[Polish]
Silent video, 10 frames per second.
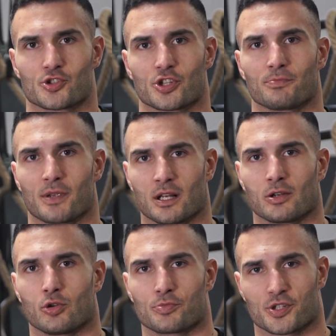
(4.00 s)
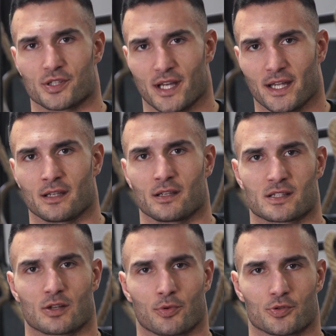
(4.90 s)
cheat meal lub cheat day,
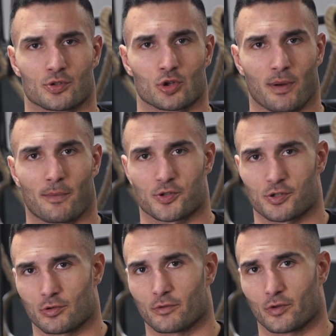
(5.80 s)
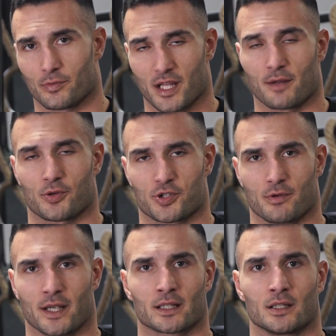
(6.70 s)
jest to grupa posiłków lub jeden
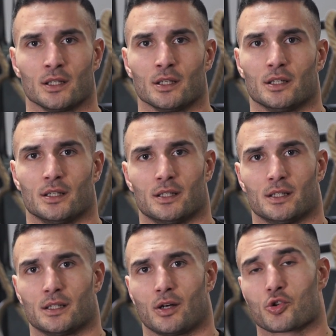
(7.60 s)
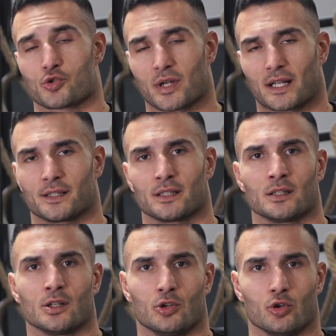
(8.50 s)
posiłek, e, oszukany
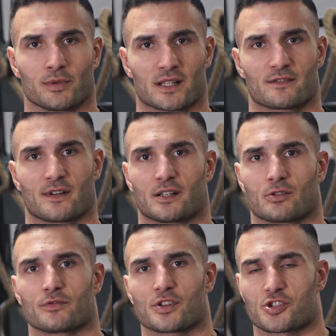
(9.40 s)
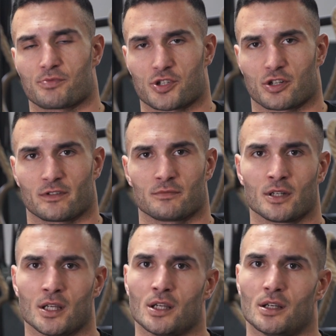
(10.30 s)
lub nazywany również
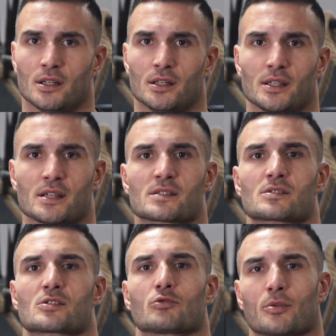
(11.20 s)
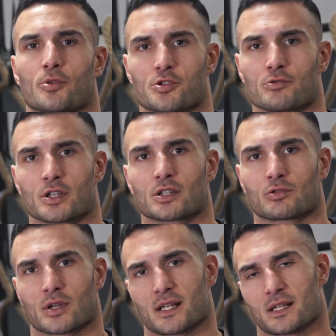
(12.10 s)
śmieciowym. E, jest, są to posiłki,
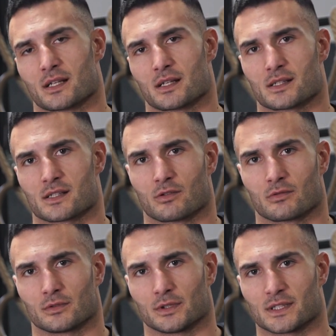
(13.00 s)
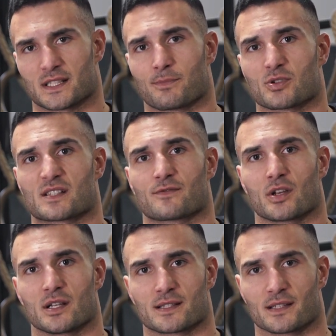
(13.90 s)
które są e, spoza
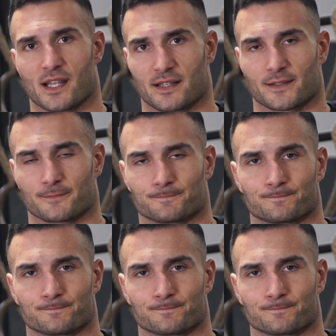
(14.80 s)
swojej listy diety.